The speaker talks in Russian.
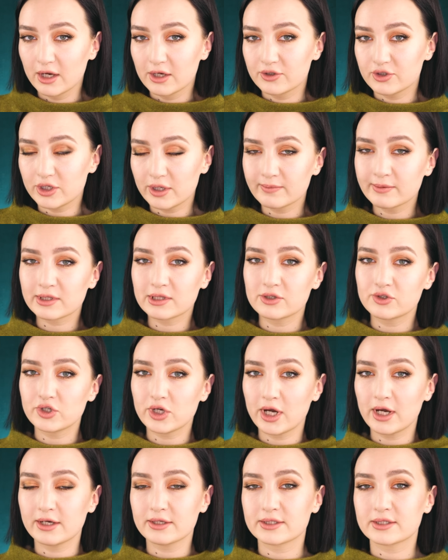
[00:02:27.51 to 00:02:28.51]
Чем
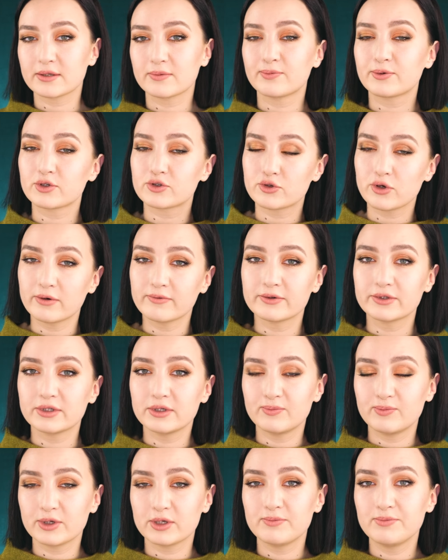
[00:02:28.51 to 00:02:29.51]
отличаются
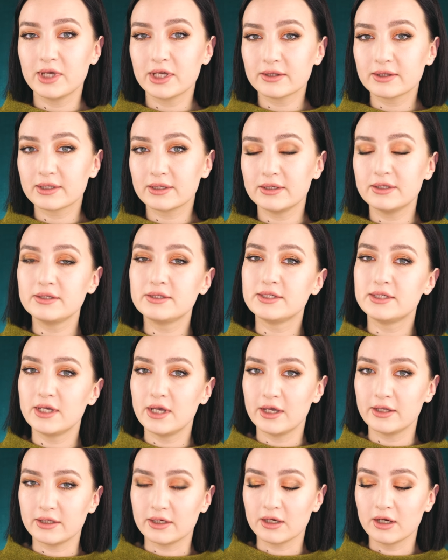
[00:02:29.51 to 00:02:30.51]
прессованные пигменты и
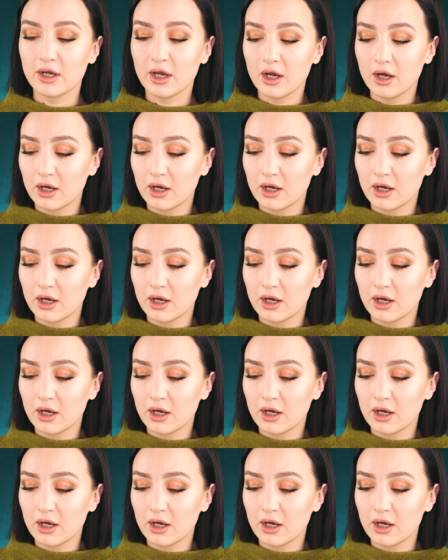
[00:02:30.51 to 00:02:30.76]
тени?